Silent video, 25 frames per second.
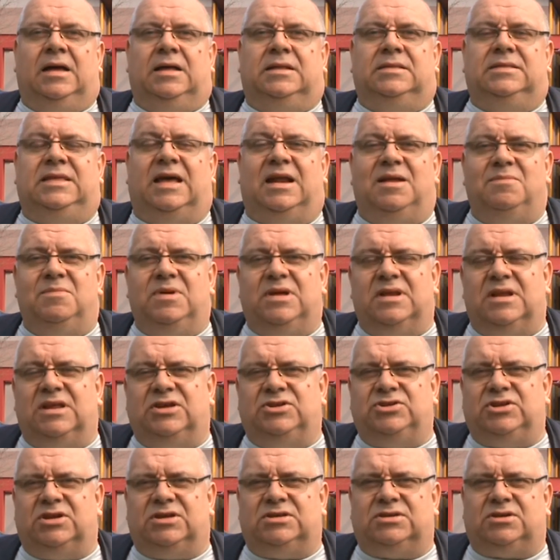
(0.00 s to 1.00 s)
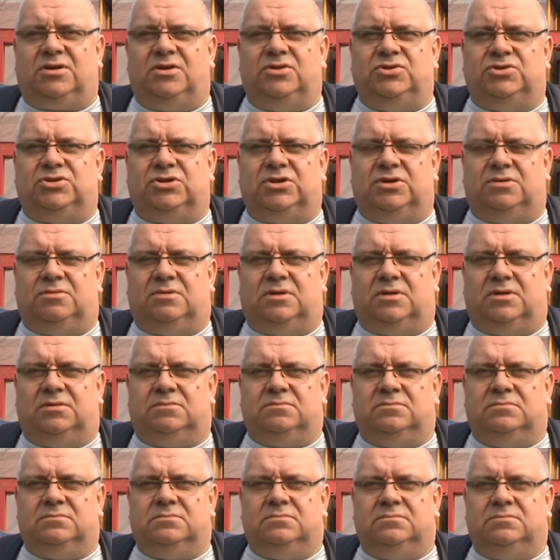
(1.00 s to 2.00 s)
Terminy się skończyły.
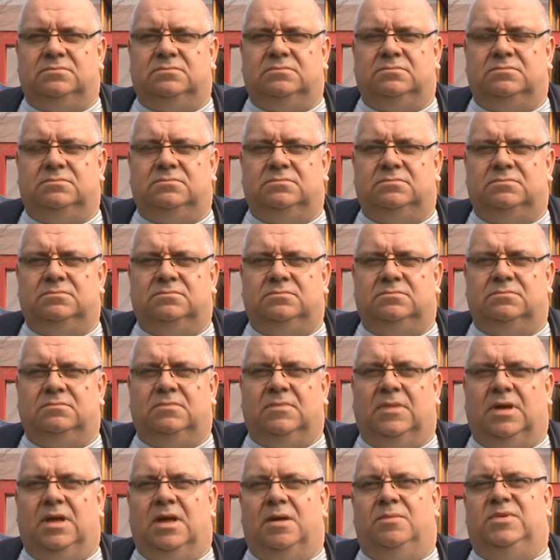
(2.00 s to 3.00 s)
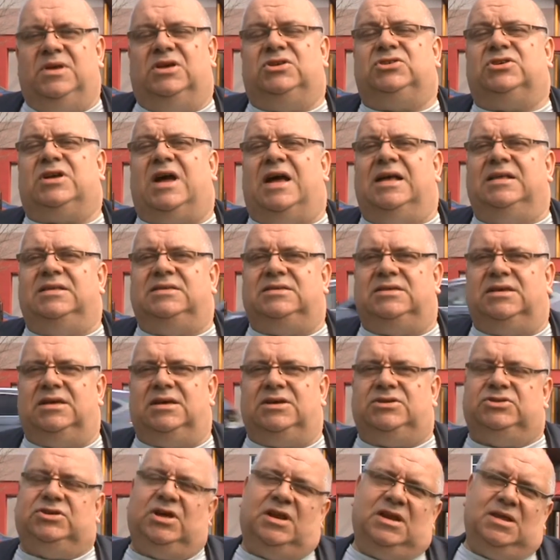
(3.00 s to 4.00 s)
Mieszkańcy
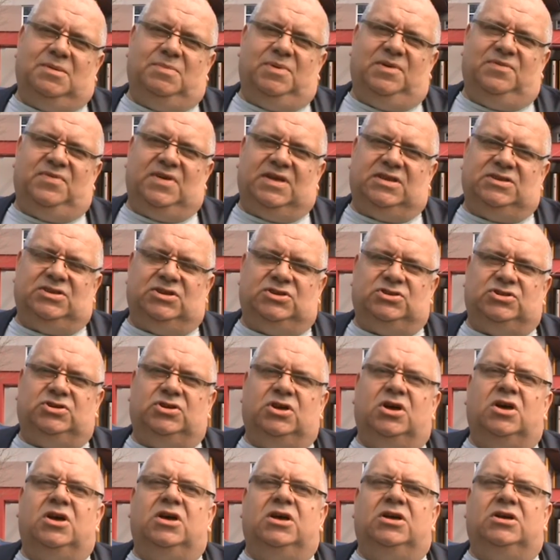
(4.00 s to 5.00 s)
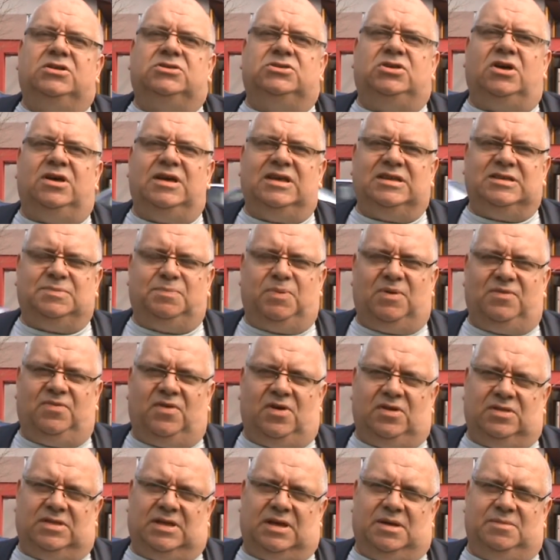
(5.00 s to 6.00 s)
chcieliby wiedzieć, co jest
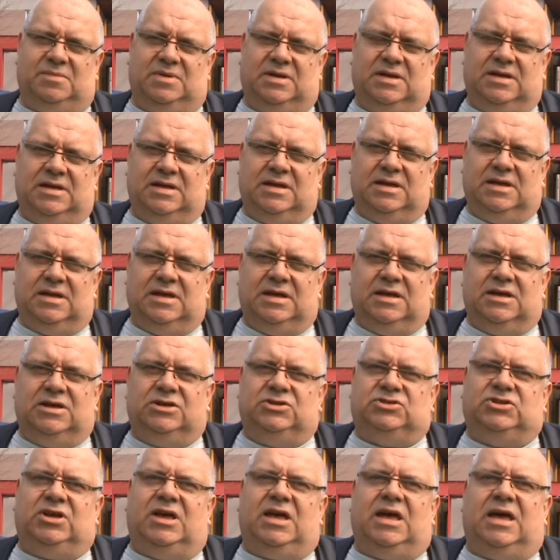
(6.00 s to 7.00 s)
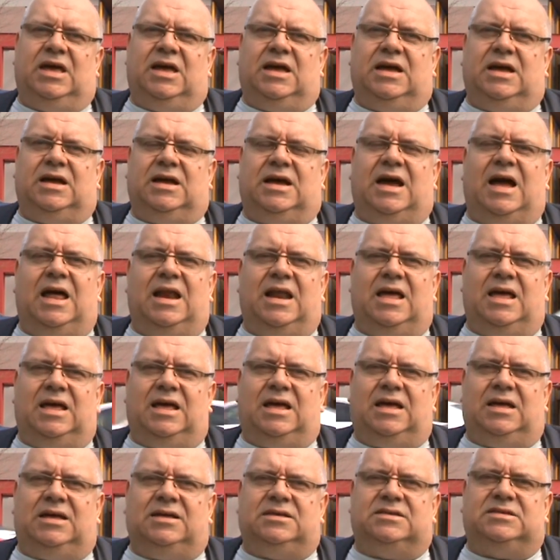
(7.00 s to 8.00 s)
powodem, że hala
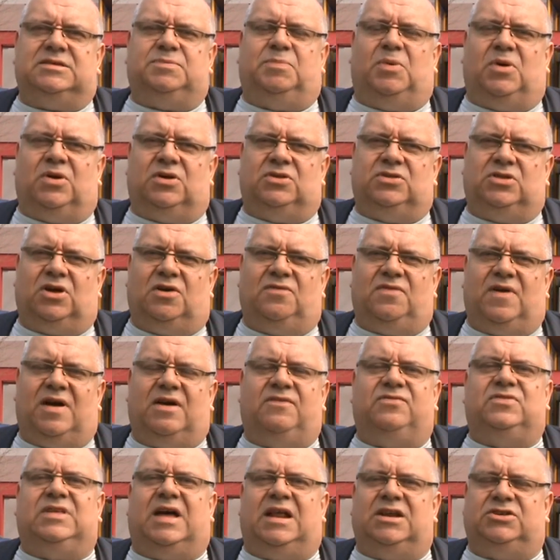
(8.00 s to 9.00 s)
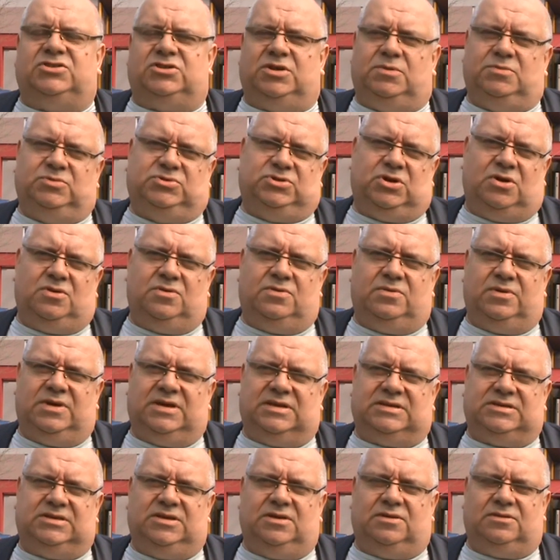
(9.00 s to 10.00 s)
sportowa w dalszym ciągu
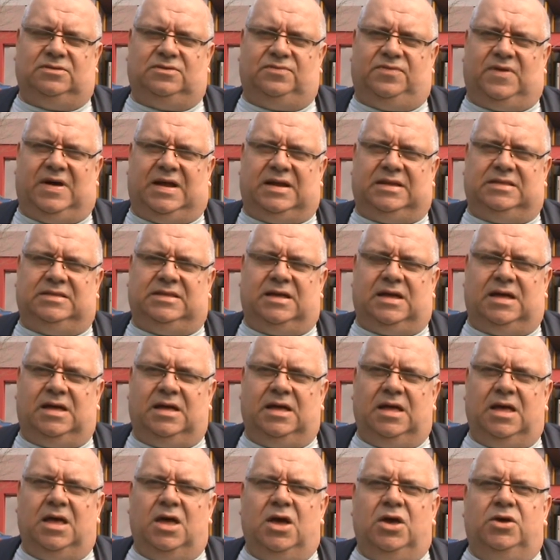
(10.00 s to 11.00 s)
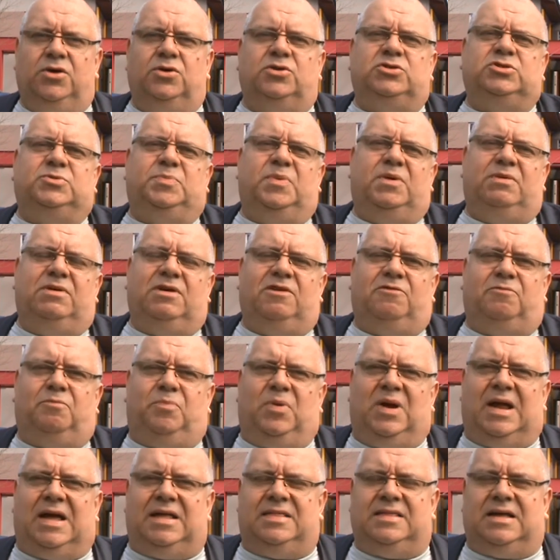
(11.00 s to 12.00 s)
jest nieotwarta? Już były w
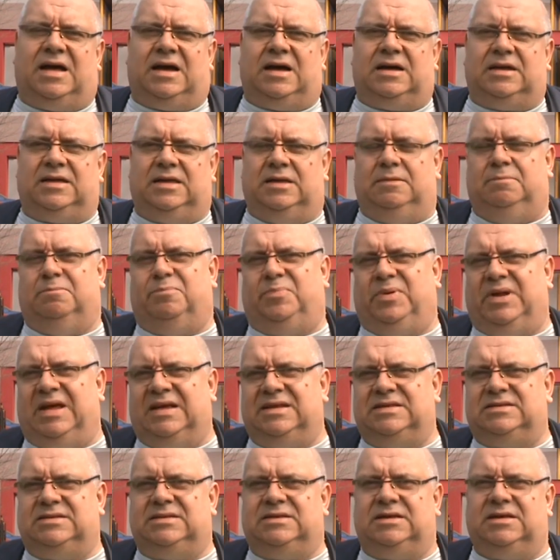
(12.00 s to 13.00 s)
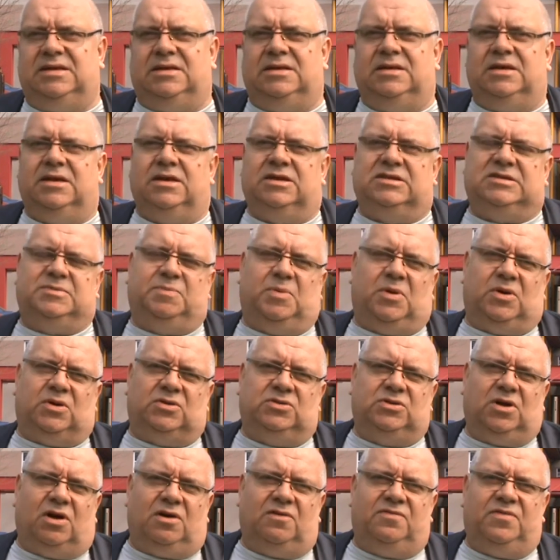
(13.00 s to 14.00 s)
planach imprezy
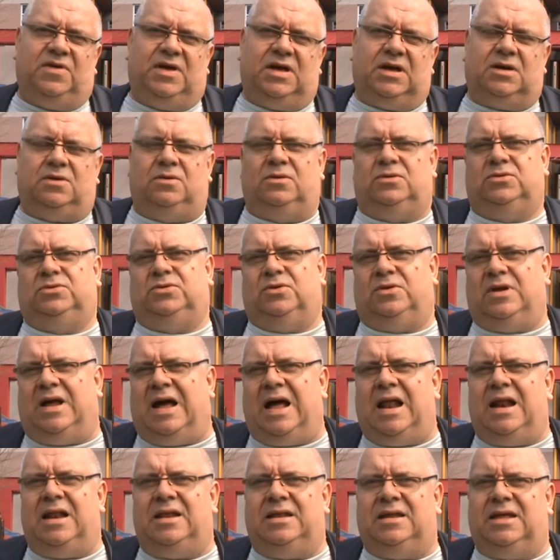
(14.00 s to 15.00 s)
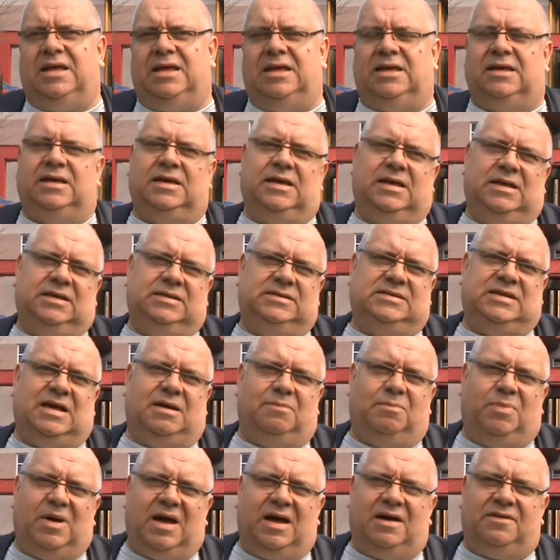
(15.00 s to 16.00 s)
sportowe, kulturalne,
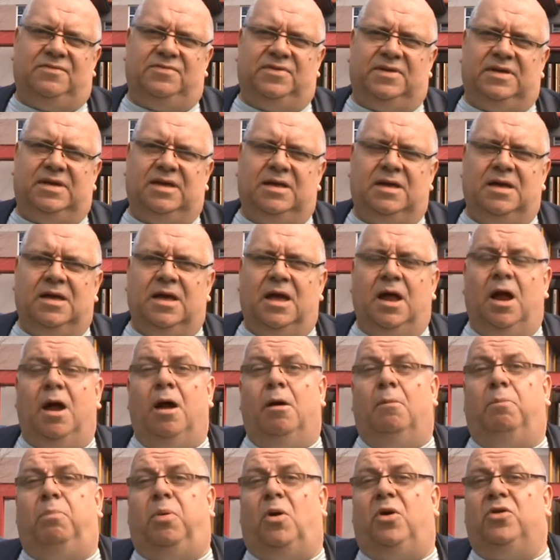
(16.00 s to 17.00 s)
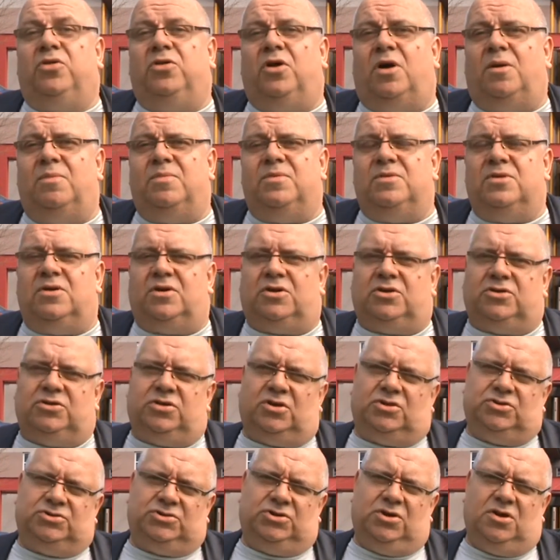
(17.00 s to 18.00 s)
zabawy. Podobno
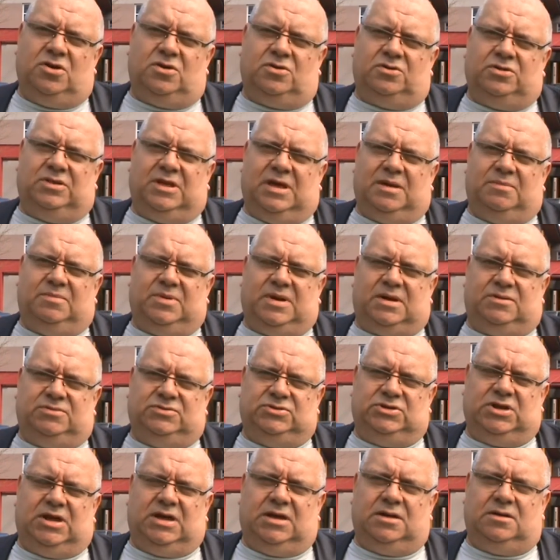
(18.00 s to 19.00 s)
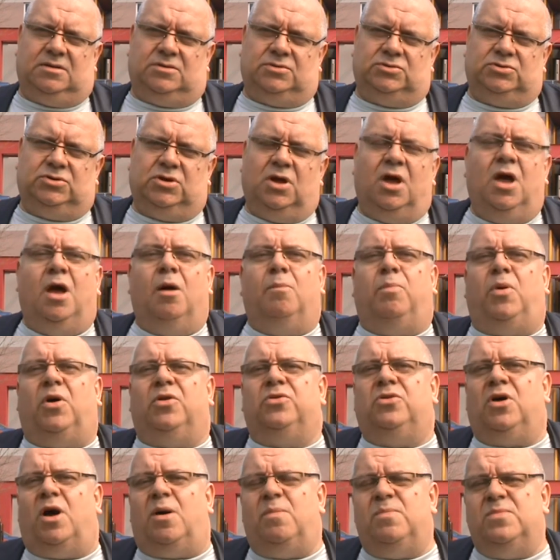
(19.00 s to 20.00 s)
ktoś nie odebrał czegoś.
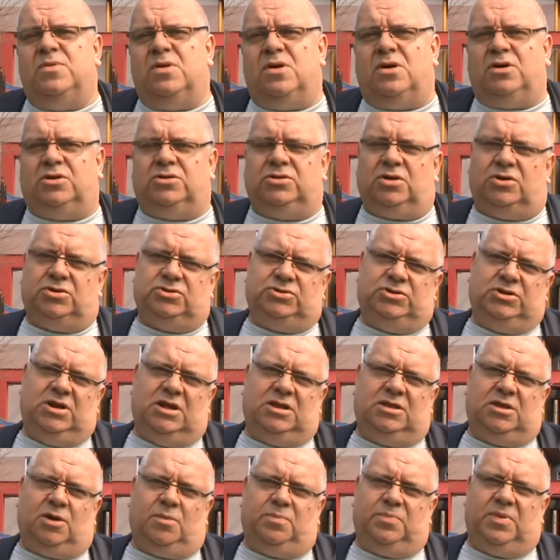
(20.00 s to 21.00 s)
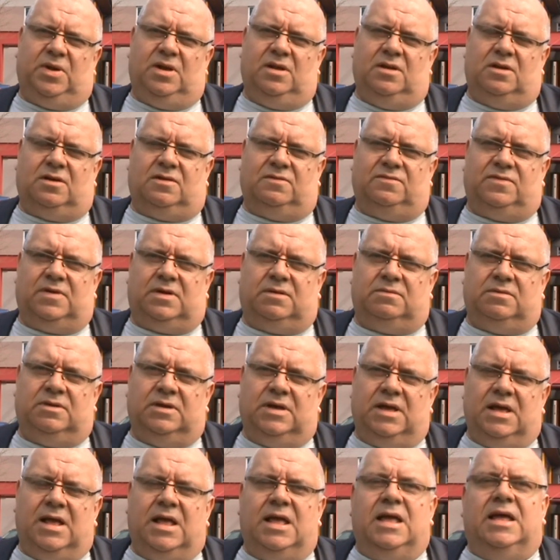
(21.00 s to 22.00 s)
Podobno ktoś nie dopilnował.
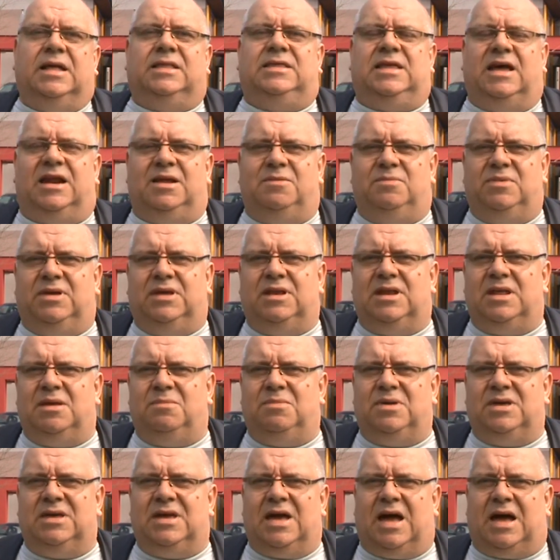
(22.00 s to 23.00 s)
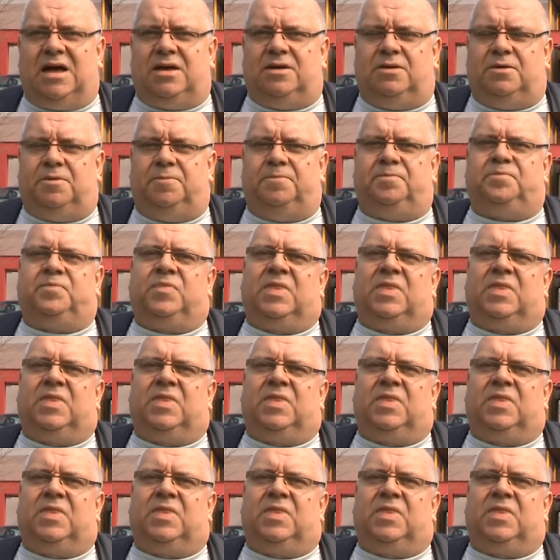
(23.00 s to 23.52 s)
Terminy mijają.